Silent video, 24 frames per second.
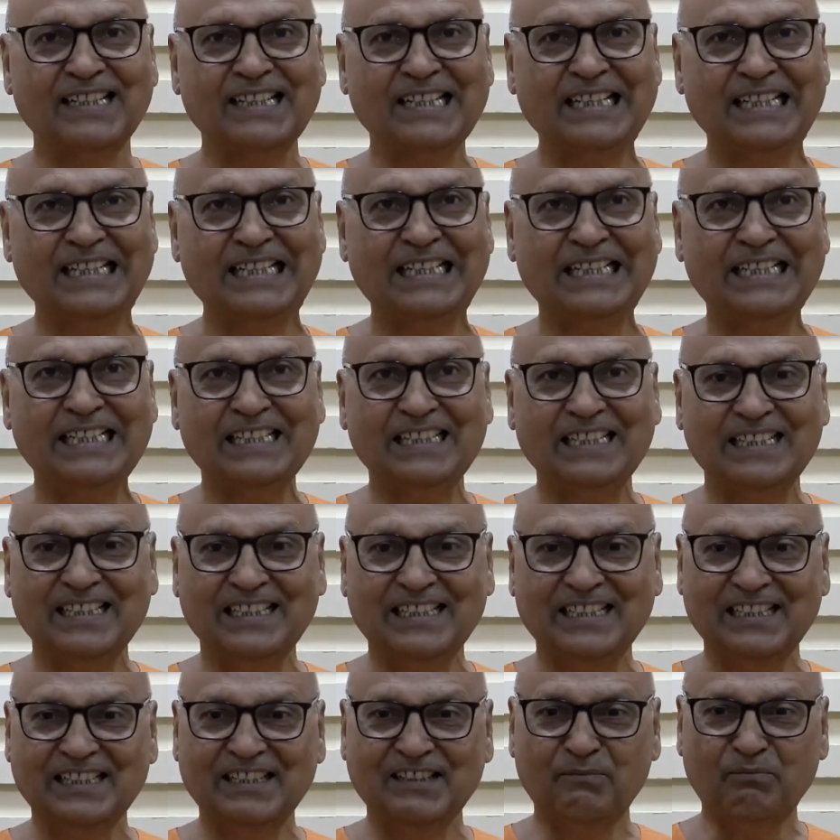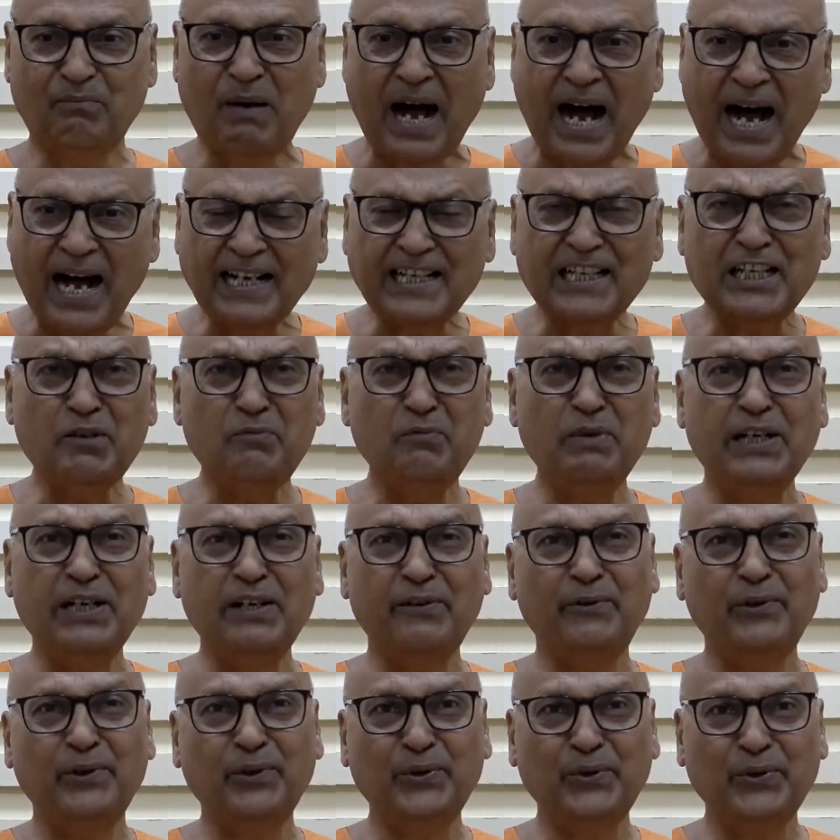कि भाग्य
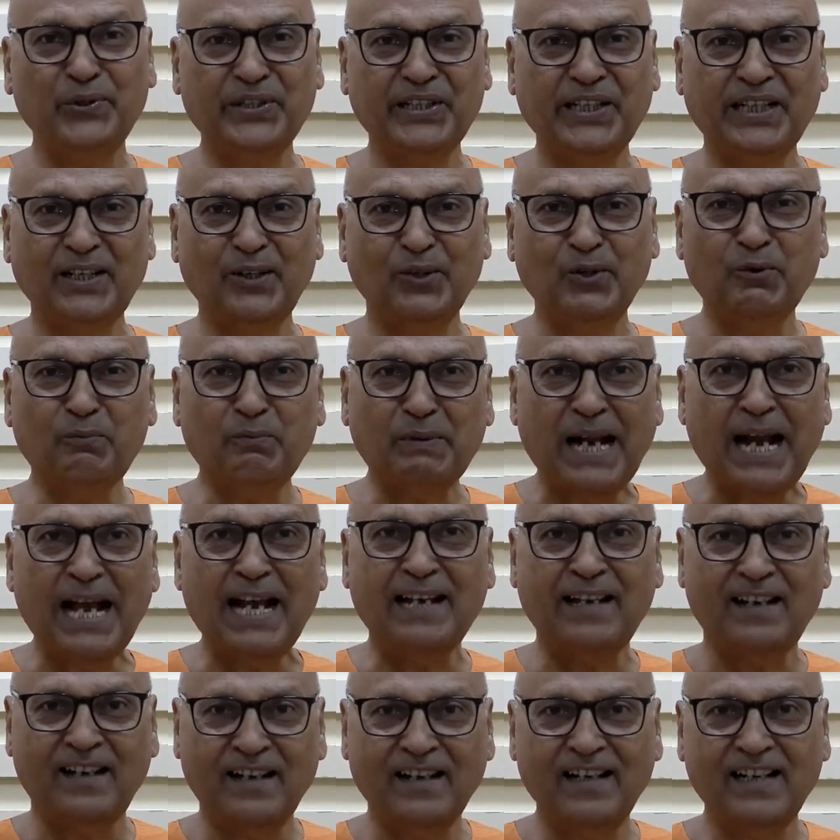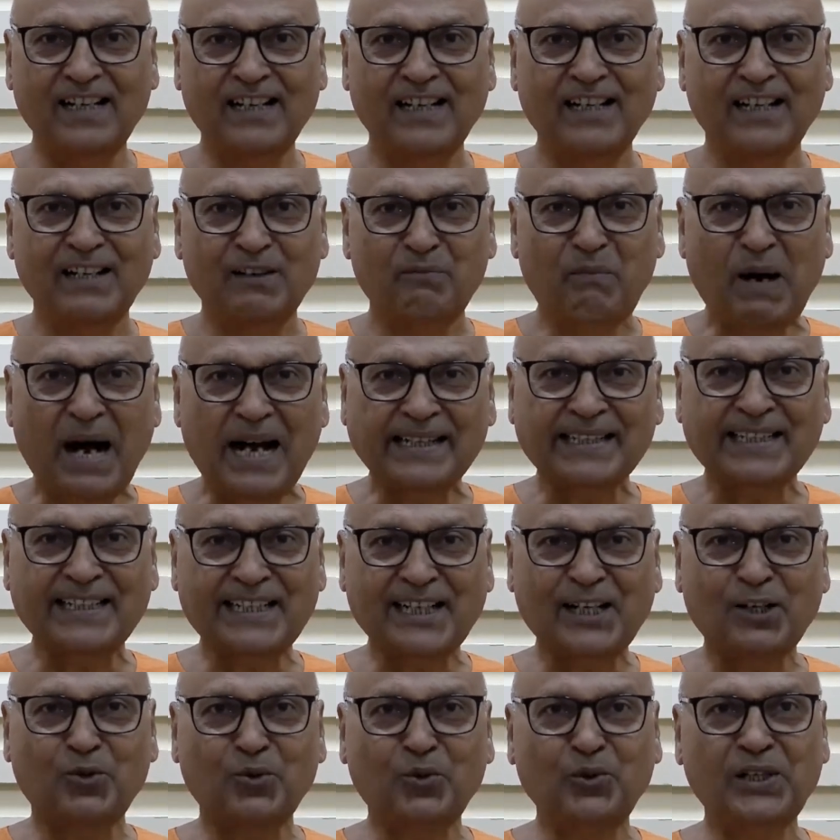मेरे विरोध है लोग प्राय भाग्य
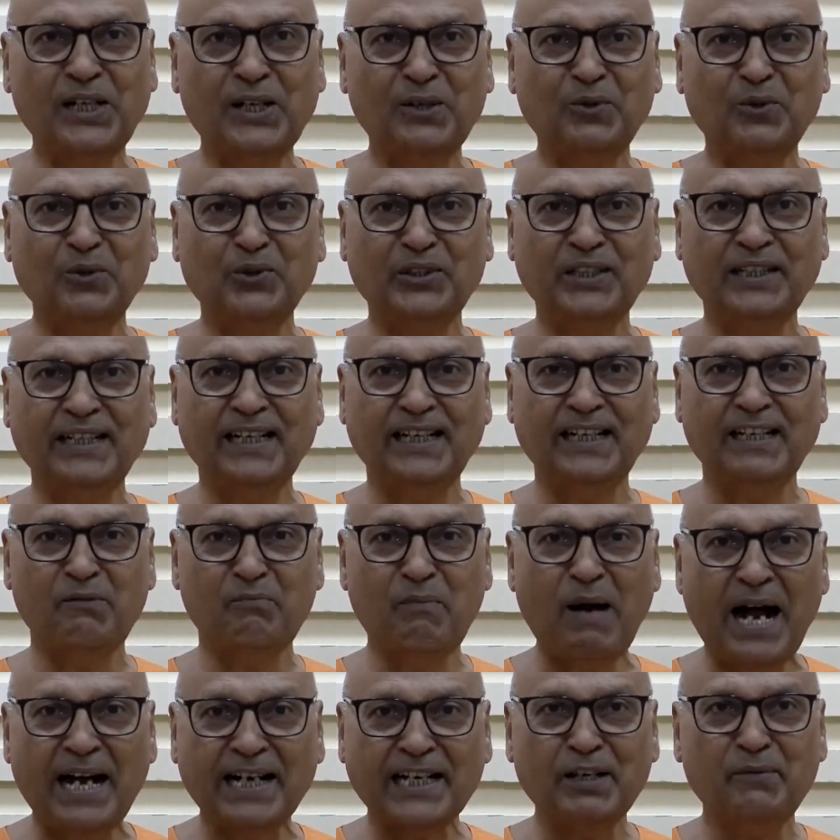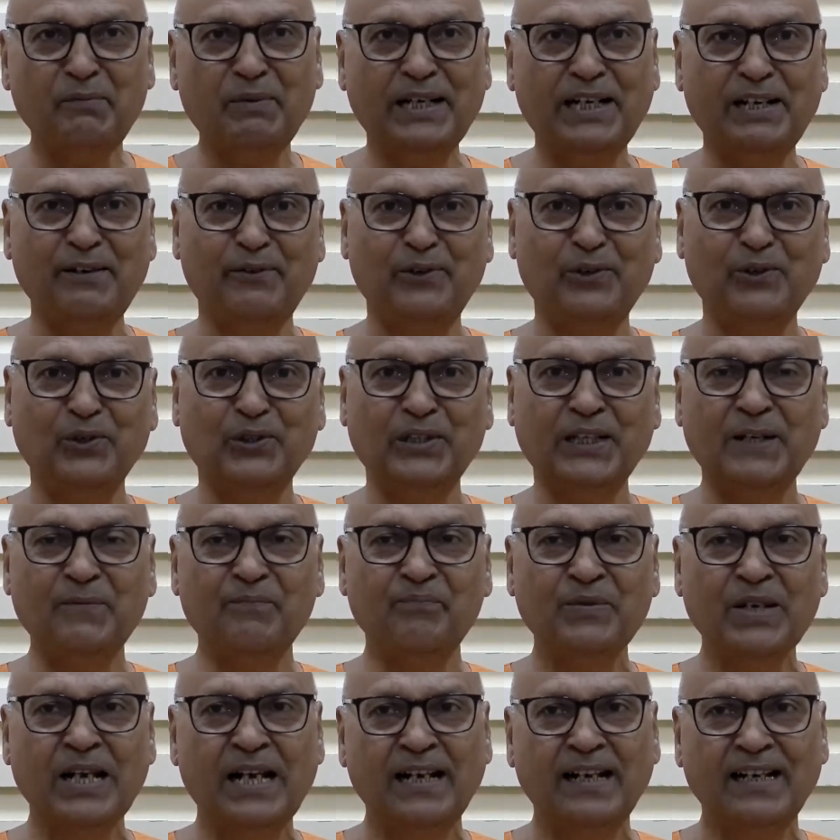का रोना रोते हैं भाग्य मेरे विरोध है
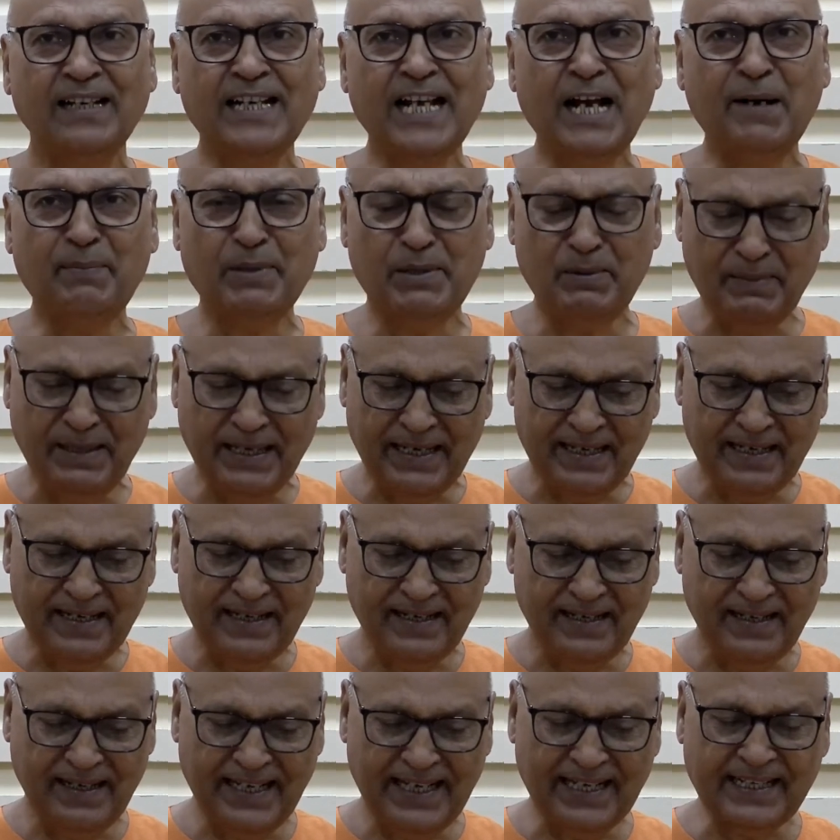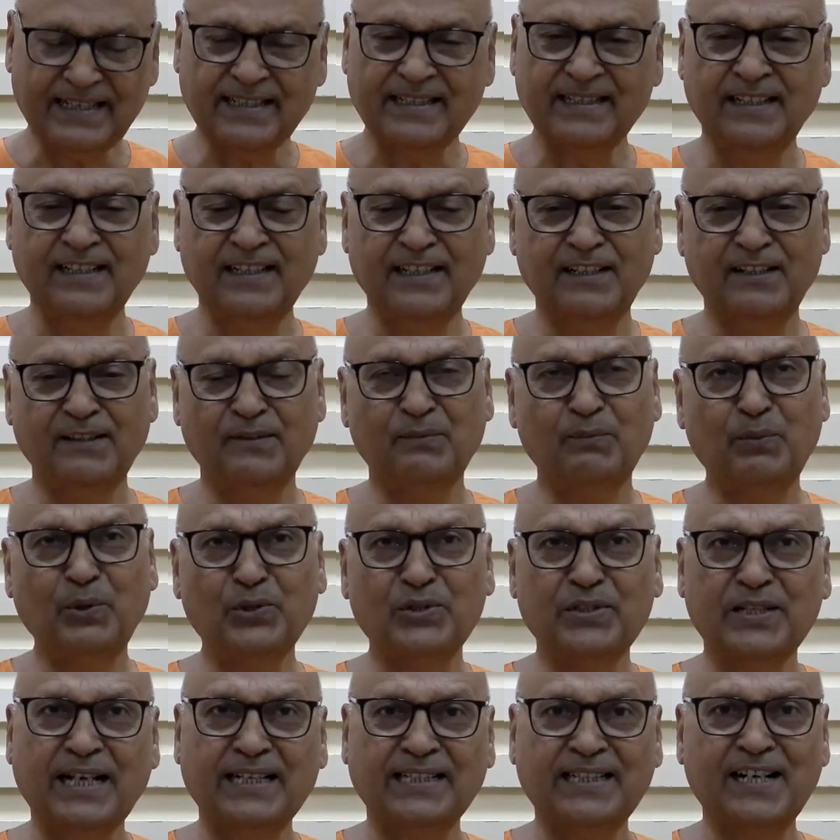यहां पर मैं एक
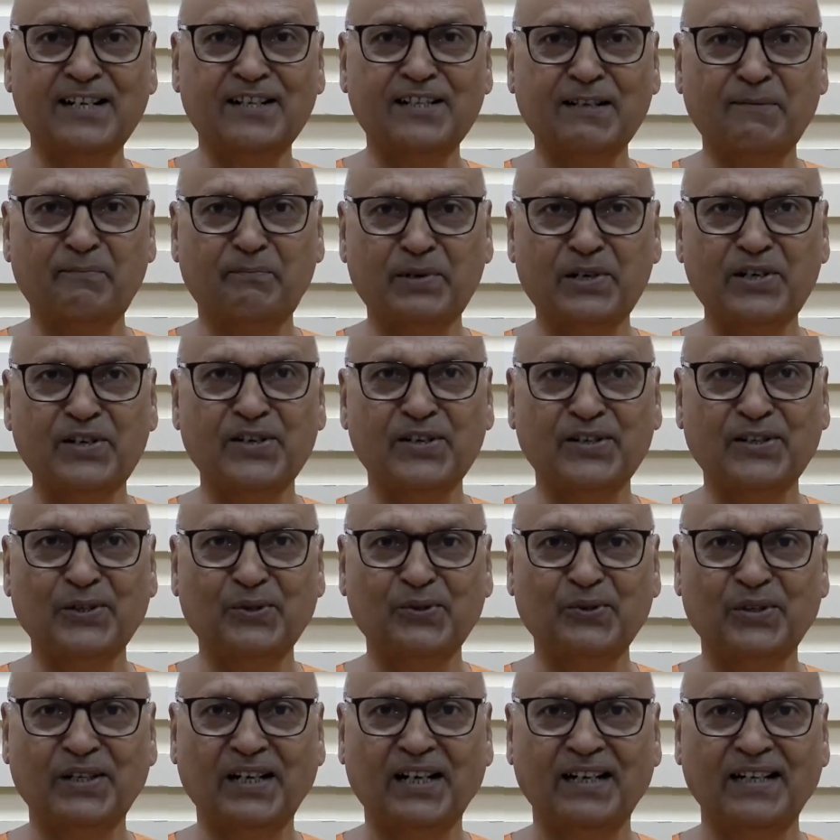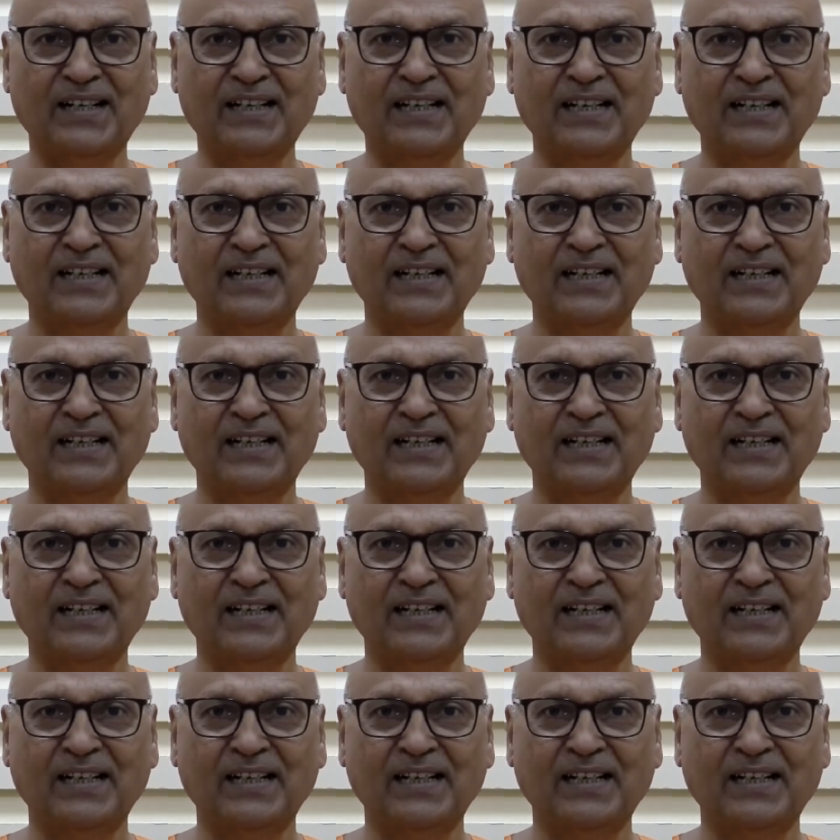बहुत साधारण सा प्रश्न करूंगा